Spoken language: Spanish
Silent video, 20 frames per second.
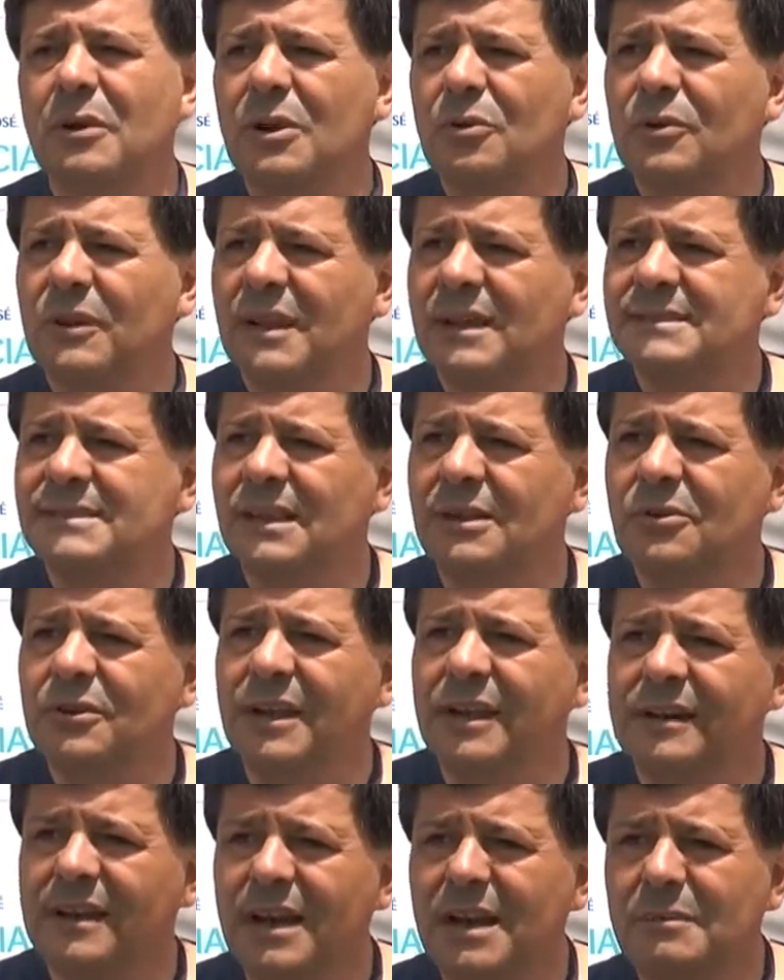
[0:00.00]
a la urgencia lo
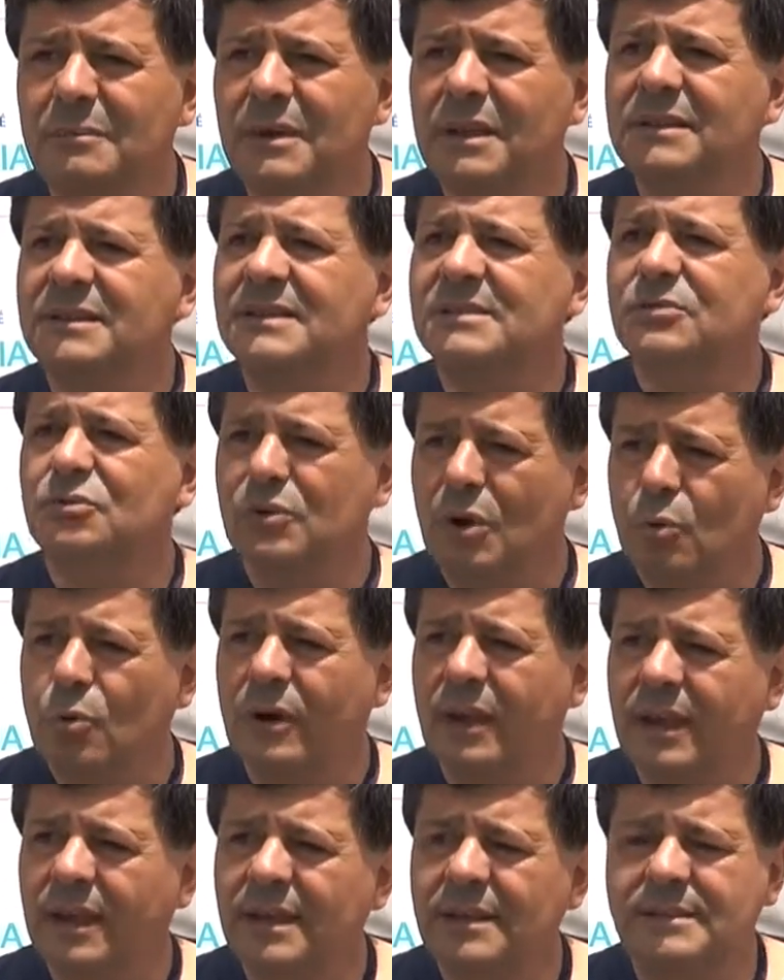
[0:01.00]
que realmente es una
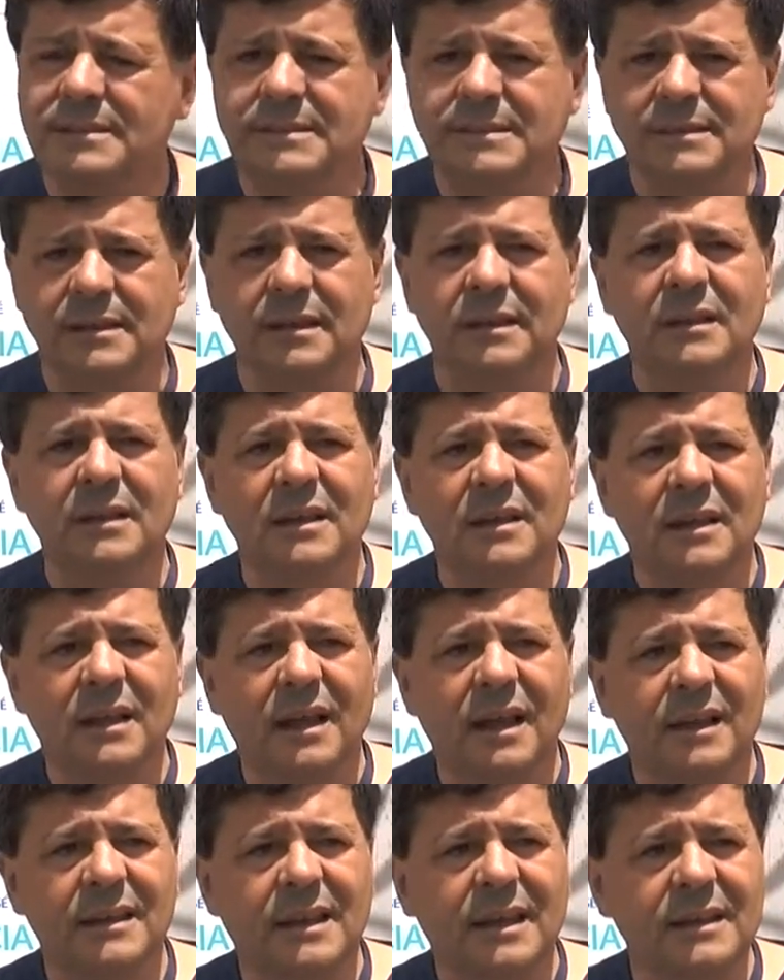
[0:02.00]
urgencia,
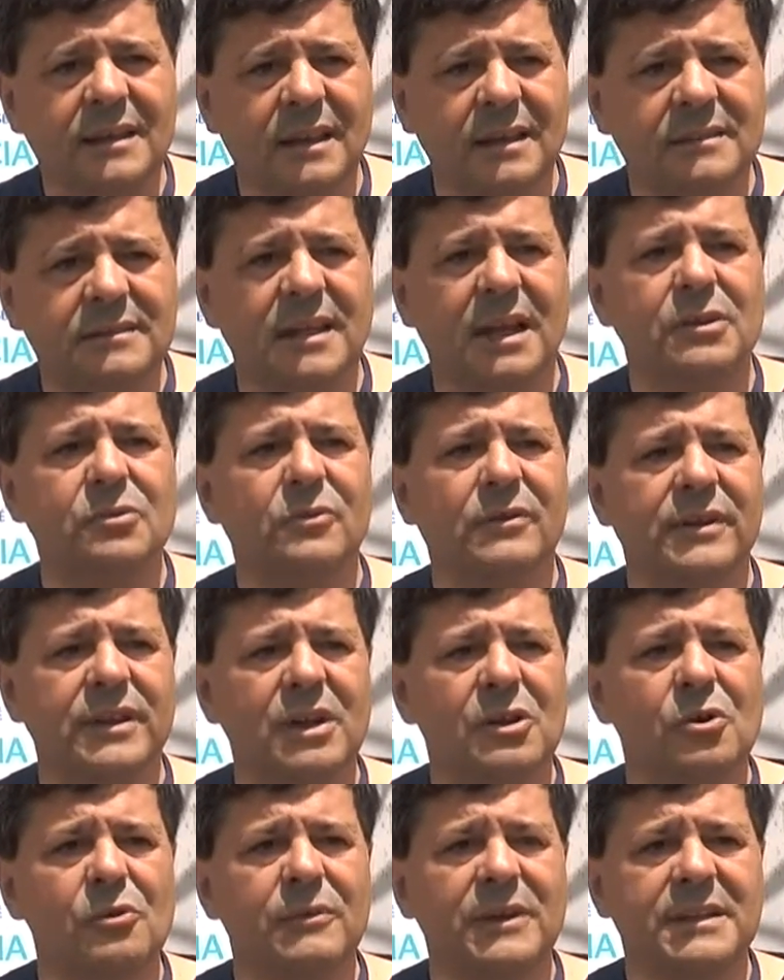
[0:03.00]
aquel que está en un
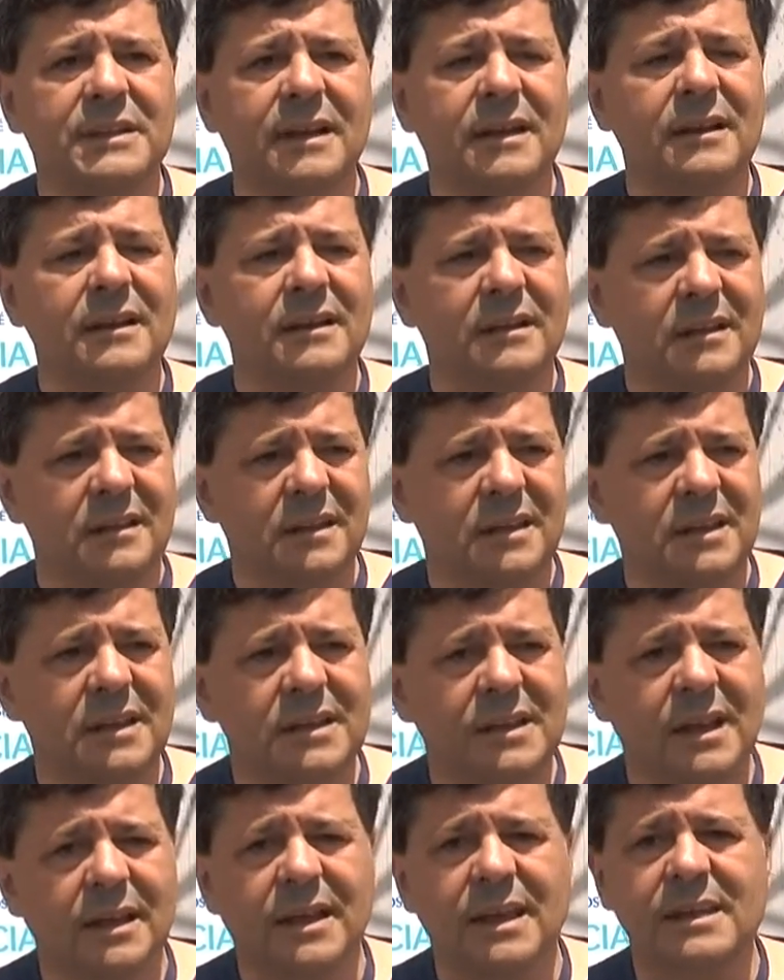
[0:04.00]
riesgo vital
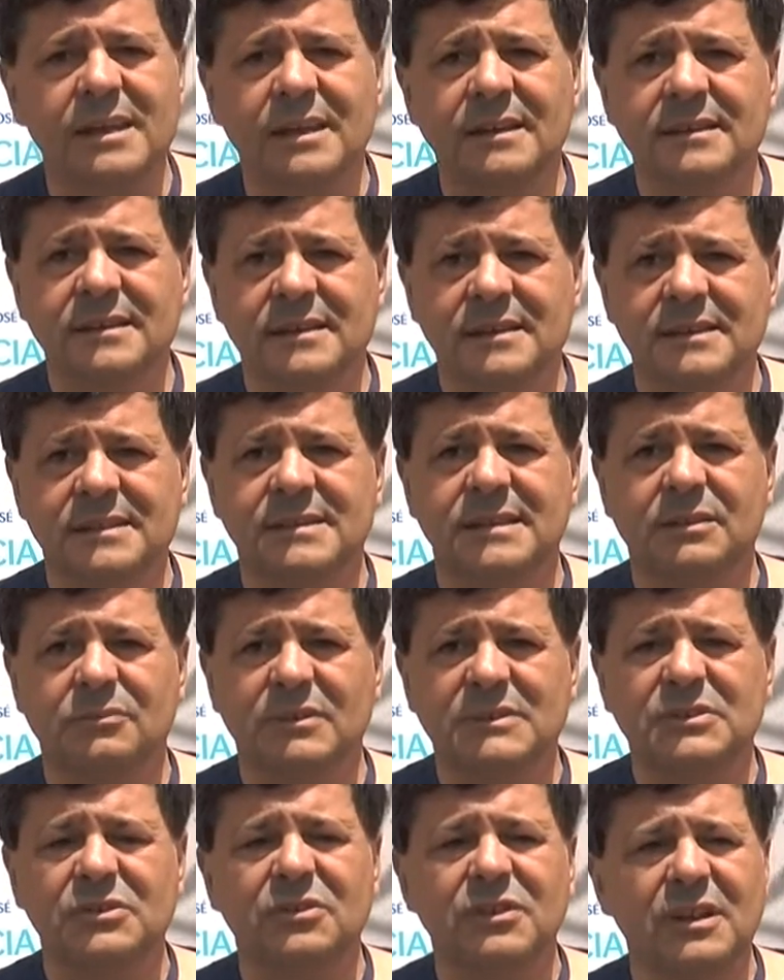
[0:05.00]
y en aquellas eh,
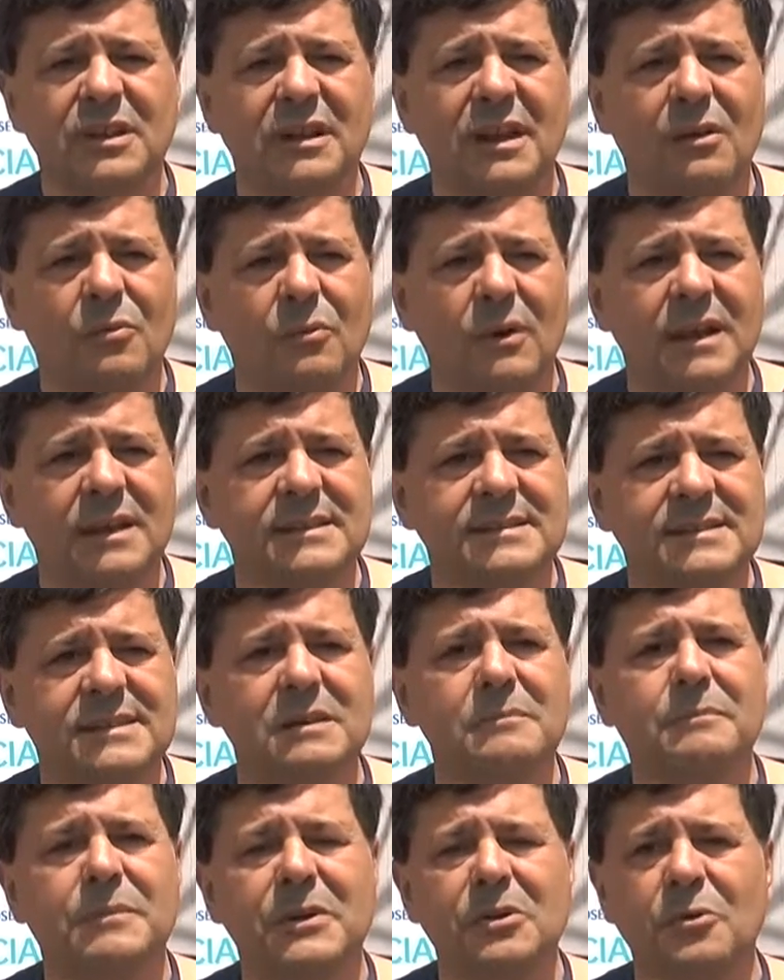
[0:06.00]
situaciones en las cuales
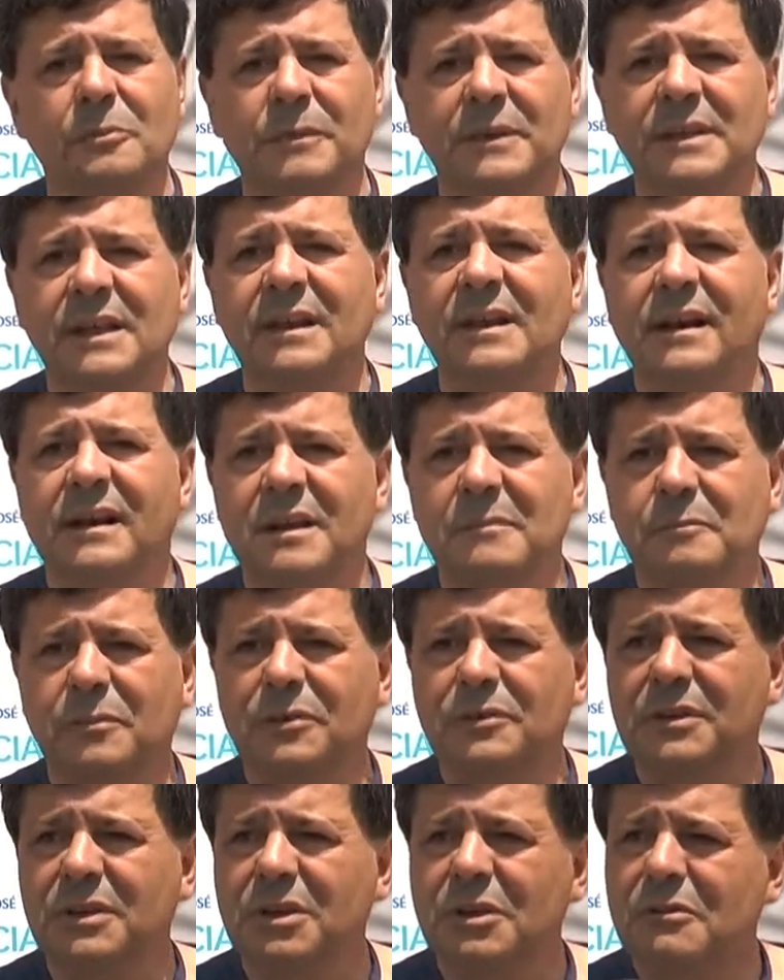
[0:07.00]
siempre el hospital ha
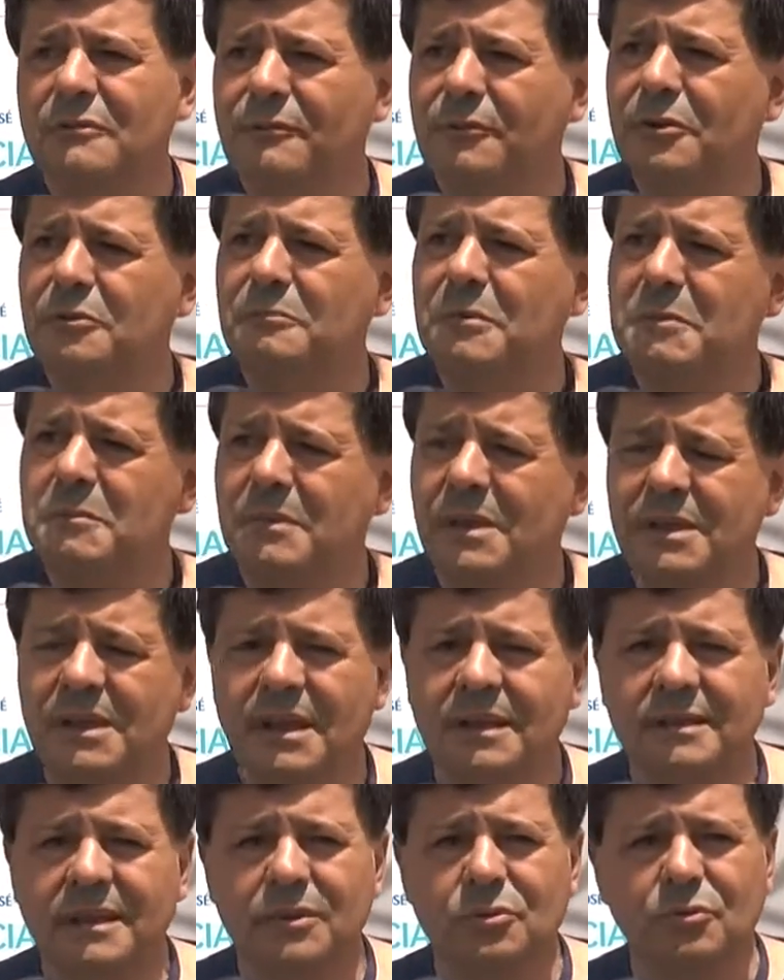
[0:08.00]
respondido en forma
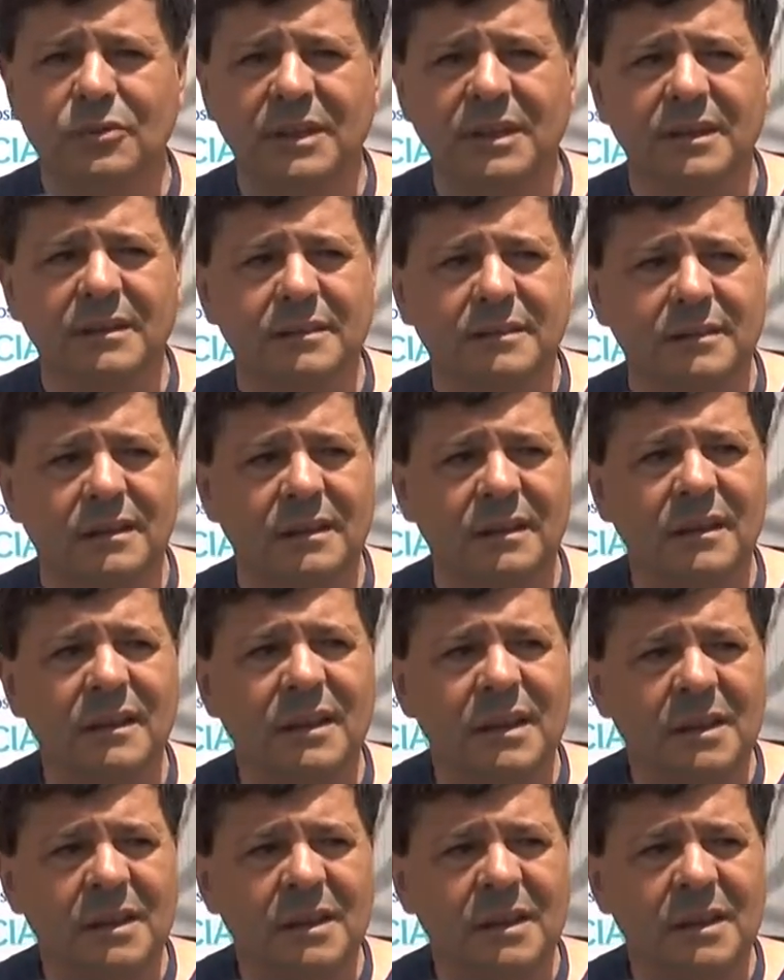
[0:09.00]
inmediata y urgente.